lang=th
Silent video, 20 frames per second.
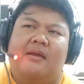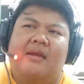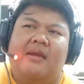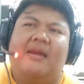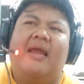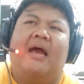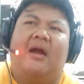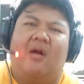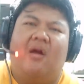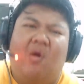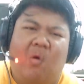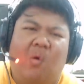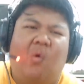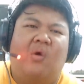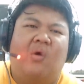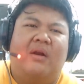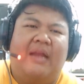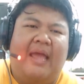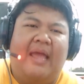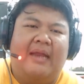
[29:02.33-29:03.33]
ในหนังก็โห
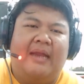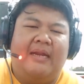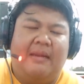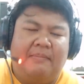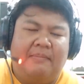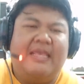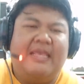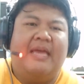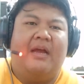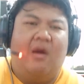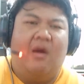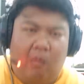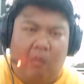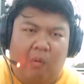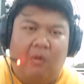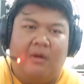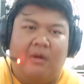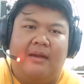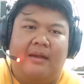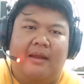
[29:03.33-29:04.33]
ดแหละน้ำเสียงก็
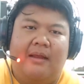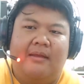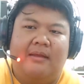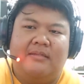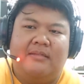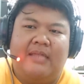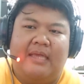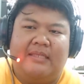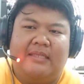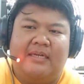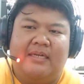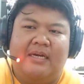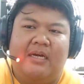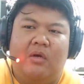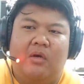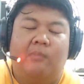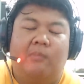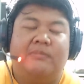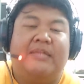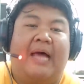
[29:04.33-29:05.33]
โหดนะแต่เจอ
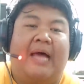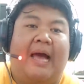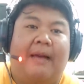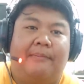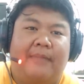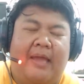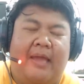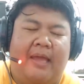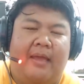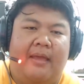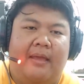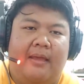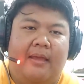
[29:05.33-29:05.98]
ลุมสามไง